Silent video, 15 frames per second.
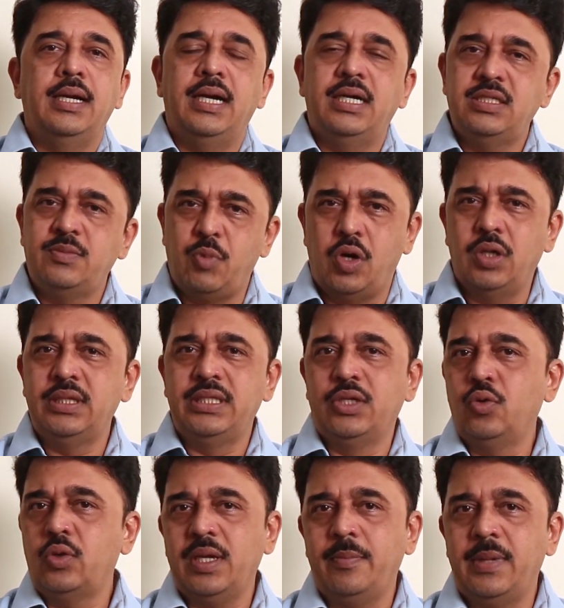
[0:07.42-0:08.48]
आज बहुत
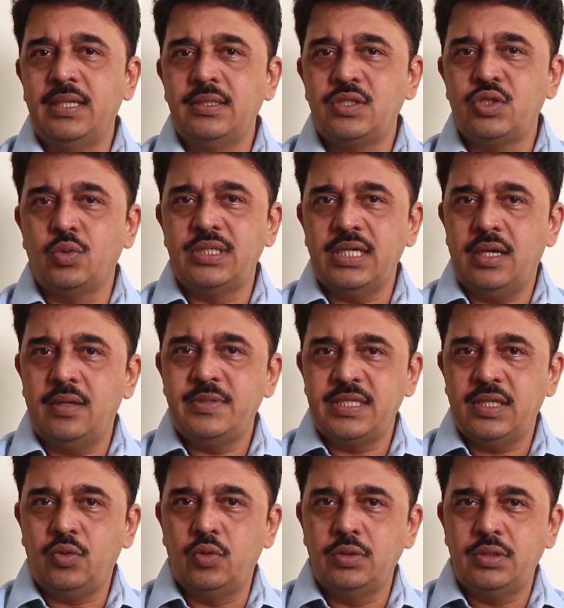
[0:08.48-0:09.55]
दिनों के बाद सोचा
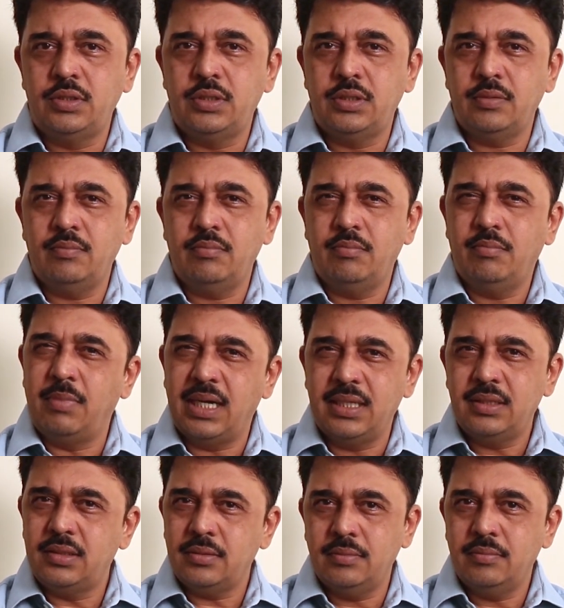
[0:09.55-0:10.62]
आपसे कुछ
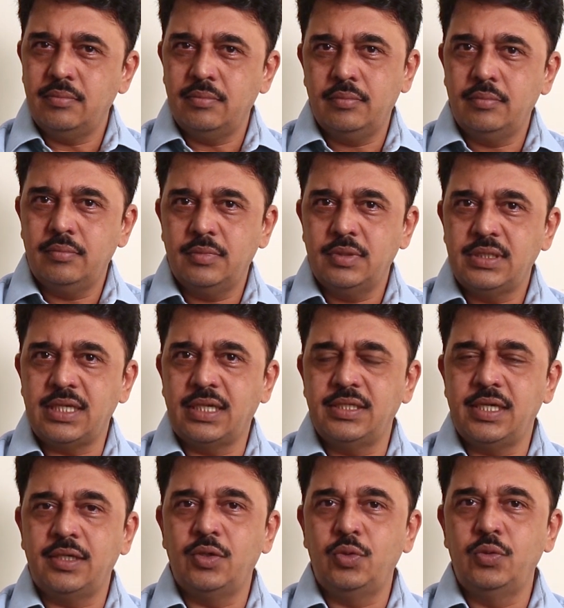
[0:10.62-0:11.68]
बात
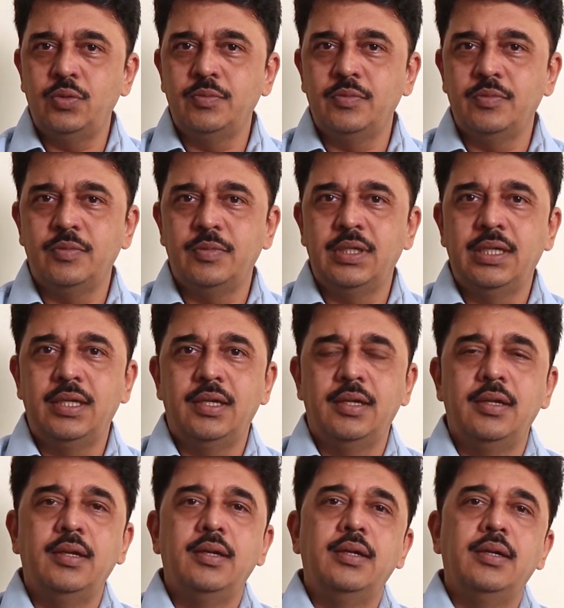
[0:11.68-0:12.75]
साझा करूं
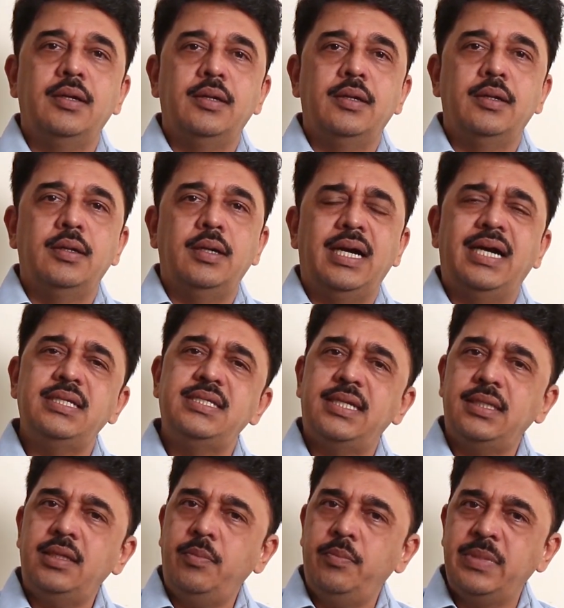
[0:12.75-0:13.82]
आज
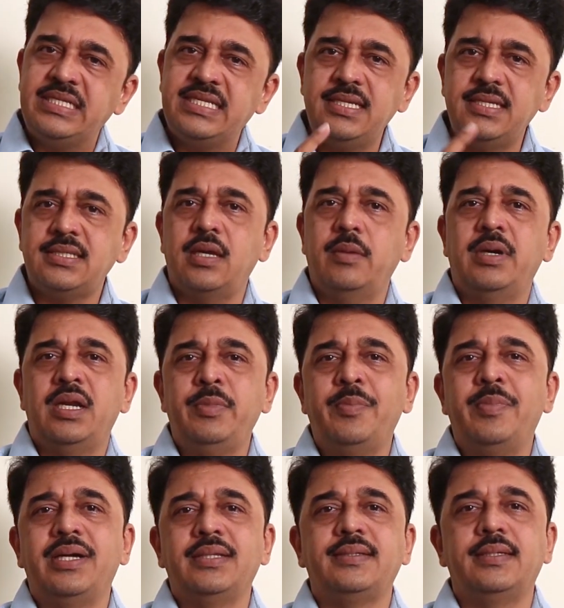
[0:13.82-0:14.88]
जरा ना बिजनेस के बारे
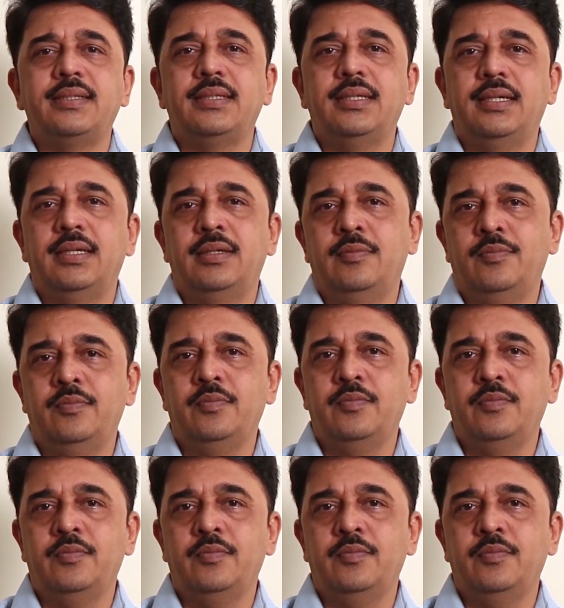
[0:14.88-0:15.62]
में बात करते हैं